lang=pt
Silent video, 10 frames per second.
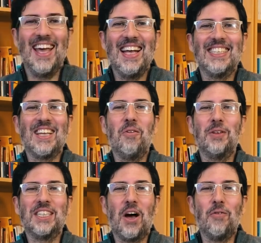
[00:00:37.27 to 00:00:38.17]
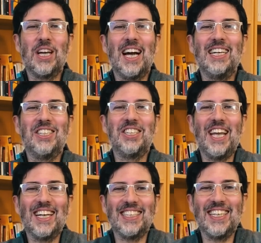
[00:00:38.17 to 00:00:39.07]
Salve, salve,
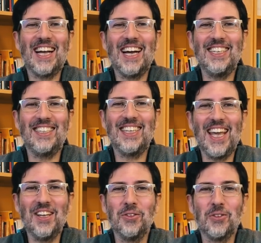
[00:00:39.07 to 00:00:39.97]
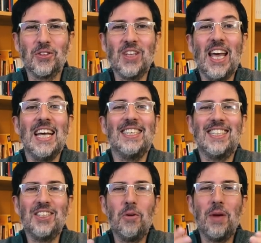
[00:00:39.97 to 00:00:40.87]
garrancheiras e garrancheiros!
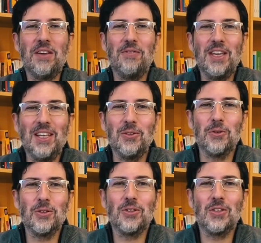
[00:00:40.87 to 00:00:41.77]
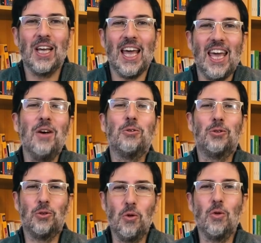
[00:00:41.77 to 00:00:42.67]
Sejam bem-vindos! Eu
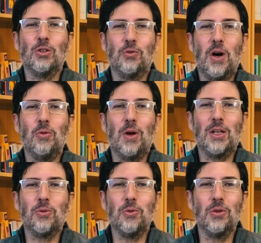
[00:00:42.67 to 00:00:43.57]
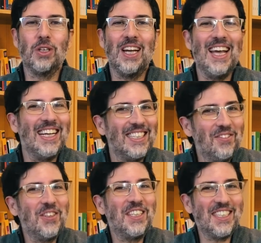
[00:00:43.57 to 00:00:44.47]
sou Oswaldo Arthur. Se
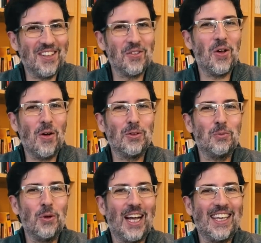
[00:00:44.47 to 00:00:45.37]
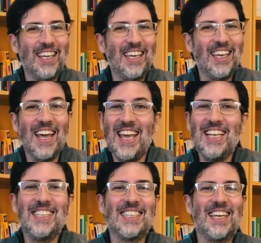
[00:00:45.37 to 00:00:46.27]
vocês são novos por aqui,
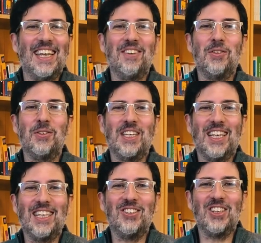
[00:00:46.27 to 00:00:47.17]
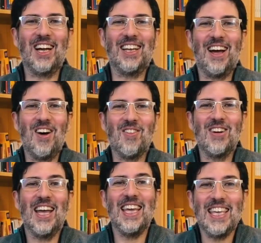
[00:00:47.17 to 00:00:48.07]
inscrevam-se neste canal
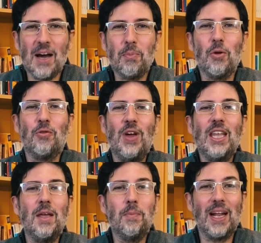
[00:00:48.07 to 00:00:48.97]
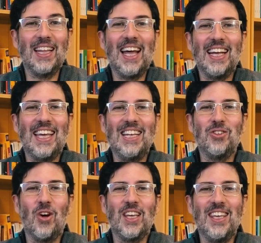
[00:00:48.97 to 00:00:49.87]
e aproveitem para dar aquele
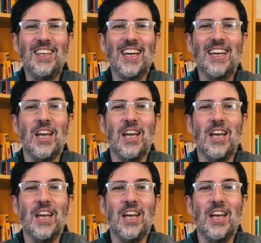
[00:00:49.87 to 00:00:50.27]
joinha,